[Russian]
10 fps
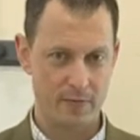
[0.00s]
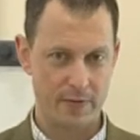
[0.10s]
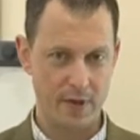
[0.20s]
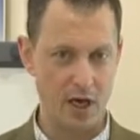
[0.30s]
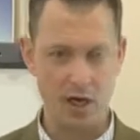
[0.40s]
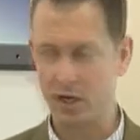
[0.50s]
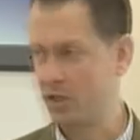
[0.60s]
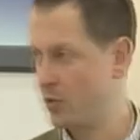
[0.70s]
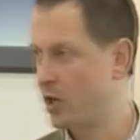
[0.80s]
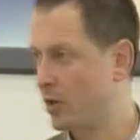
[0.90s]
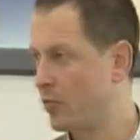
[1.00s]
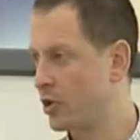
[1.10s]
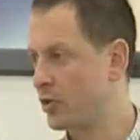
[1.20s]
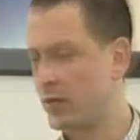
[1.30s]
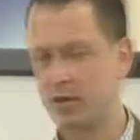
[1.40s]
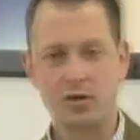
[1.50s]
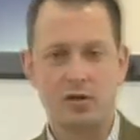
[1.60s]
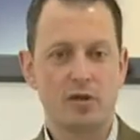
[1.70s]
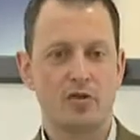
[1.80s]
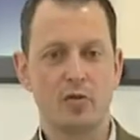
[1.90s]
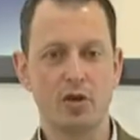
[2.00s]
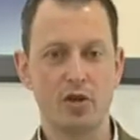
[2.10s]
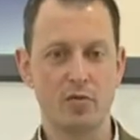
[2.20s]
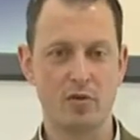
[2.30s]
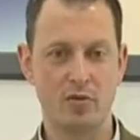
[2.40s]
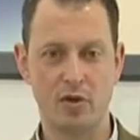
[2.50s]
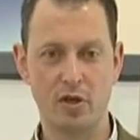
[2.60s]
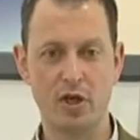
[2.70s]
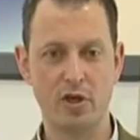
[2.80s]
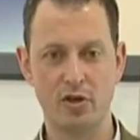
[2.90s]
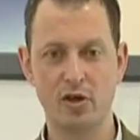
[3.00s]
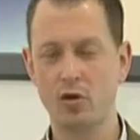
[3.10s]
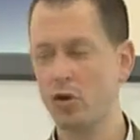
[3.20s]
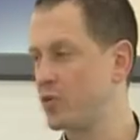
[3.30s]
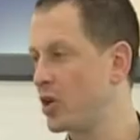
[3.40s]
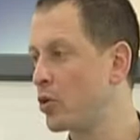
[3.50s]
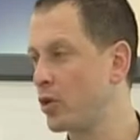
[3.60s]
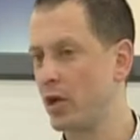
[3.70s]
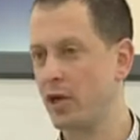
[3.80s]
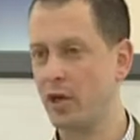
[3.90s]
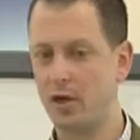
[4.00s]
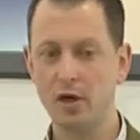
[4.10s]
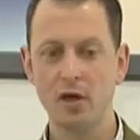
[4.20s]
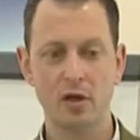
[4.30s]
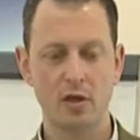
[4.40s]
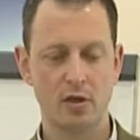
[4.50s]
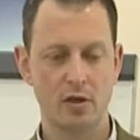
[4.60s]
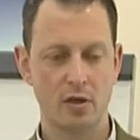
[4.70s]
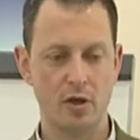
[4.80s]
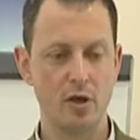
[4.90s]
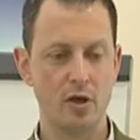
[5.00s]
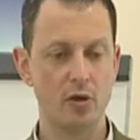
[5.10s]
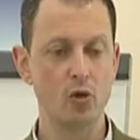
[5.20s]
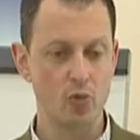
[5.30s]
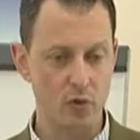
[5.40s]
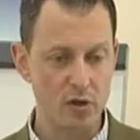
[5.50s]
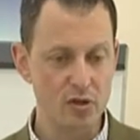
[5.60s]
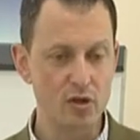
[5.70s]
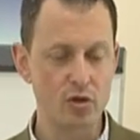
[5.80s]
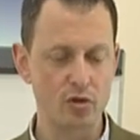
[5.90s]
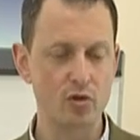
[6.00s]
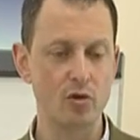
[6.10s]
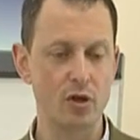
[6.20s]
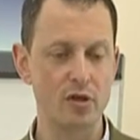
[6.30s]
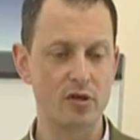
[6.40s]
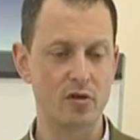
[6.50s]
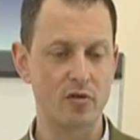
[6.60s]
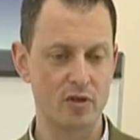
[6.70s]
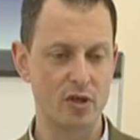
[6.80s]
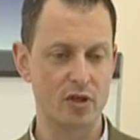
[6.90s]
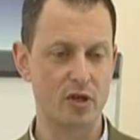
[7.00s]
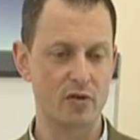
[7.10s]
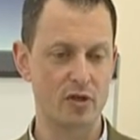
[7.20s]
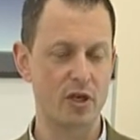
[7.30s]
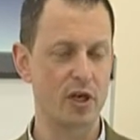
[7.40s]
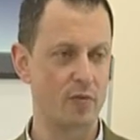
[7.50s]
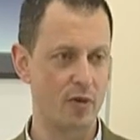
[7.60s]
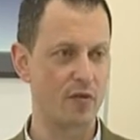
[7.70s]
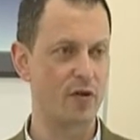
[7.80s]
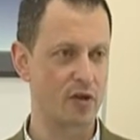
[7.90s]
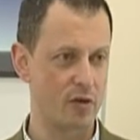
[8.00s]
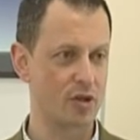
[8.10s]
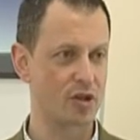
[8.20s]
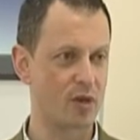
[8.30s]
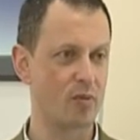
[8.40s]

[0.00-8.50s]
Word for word: А размер компании, простите, здесь вообще не, не играет никакой абсолютно рояля. Э, ну, зачастую лидерство в издержках возникает при эффекте масштаба,